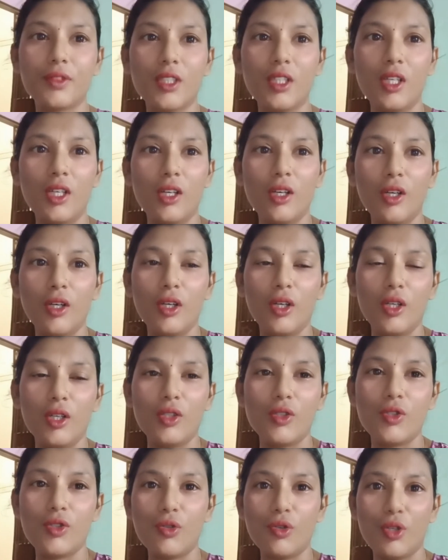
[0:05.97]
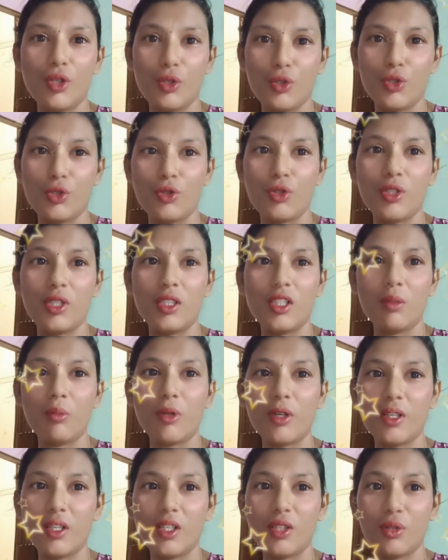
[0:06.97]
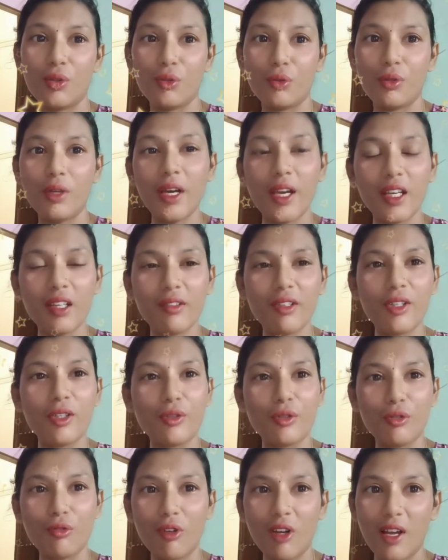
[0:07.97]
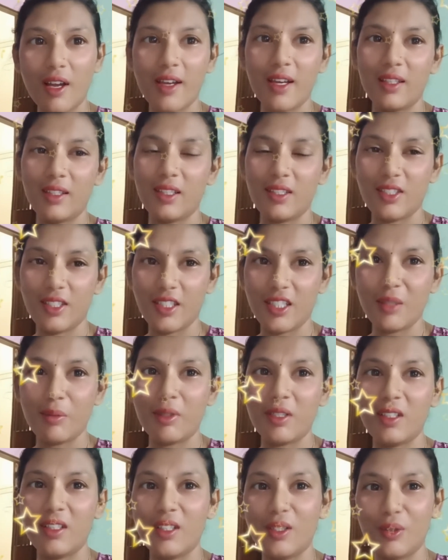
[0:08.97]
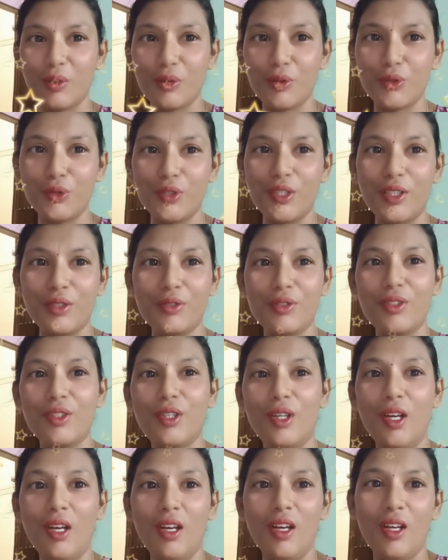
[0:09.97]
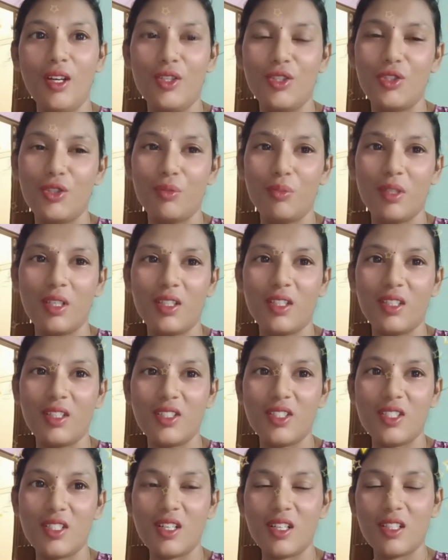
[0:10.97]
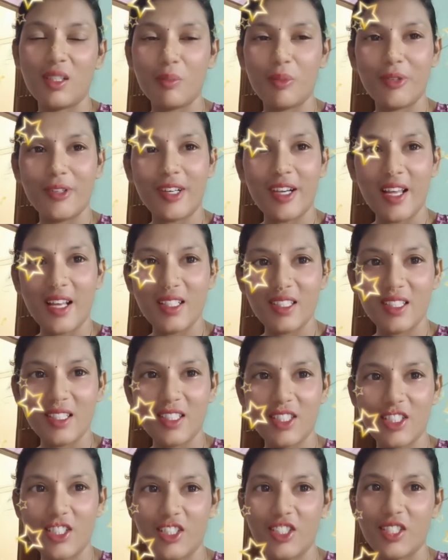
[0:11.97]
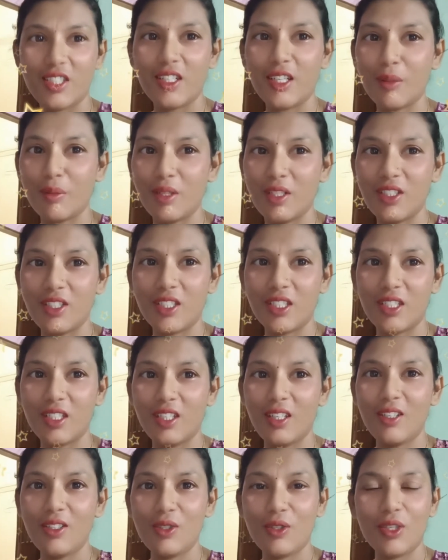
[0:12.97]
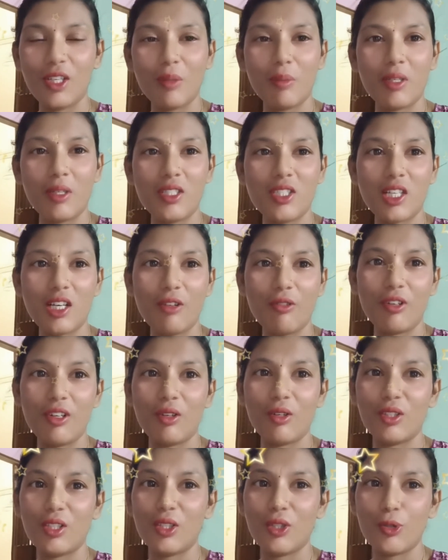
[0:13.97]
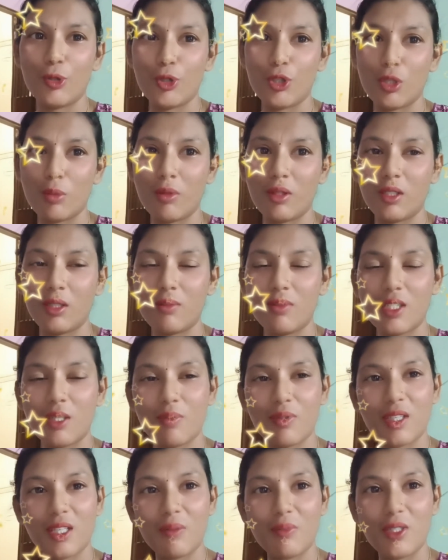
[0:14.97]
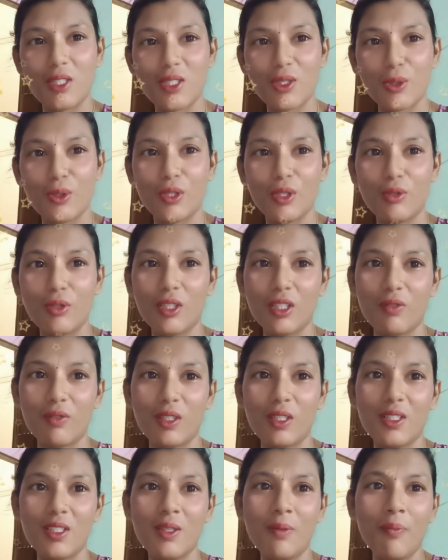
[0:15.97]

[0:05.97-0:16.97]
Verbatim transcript: ఈరోజు సో ఈరోజు అయితే మార్నింగ్ టు నైట్ వరకు బ్లాగ్ అయితే చేద్దామైతే అనుకుంటున్నాను సో మీకు అయితే నచ్చినట్టు తప్పకుండా లైక్ చేయండి షేర్ చేయండి కమెంట్ చేయండి సో ఇంకా మన ఛానల్ ఉన్న కొత్తగా చూసిన మాత్రం సబ్స్క్రైబ్ చేసుకోండి ఓకేనా ఫ్రెండ్